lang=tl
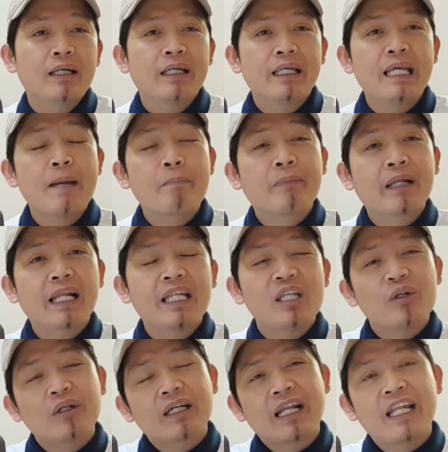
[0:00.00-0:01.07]
i-upgrade
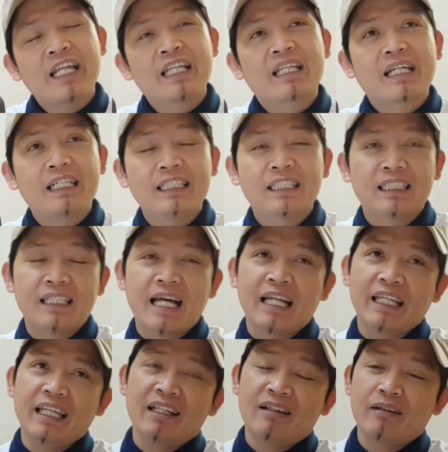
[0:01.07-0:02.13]
yung credit cards
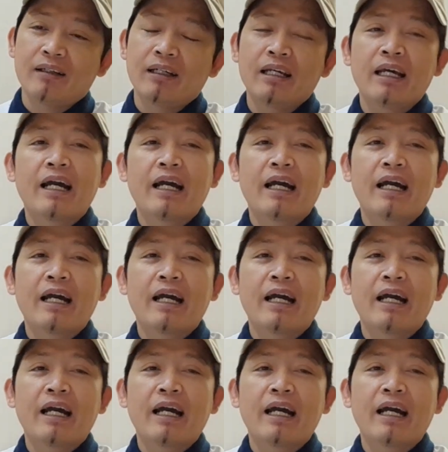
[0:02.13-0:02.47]
natin.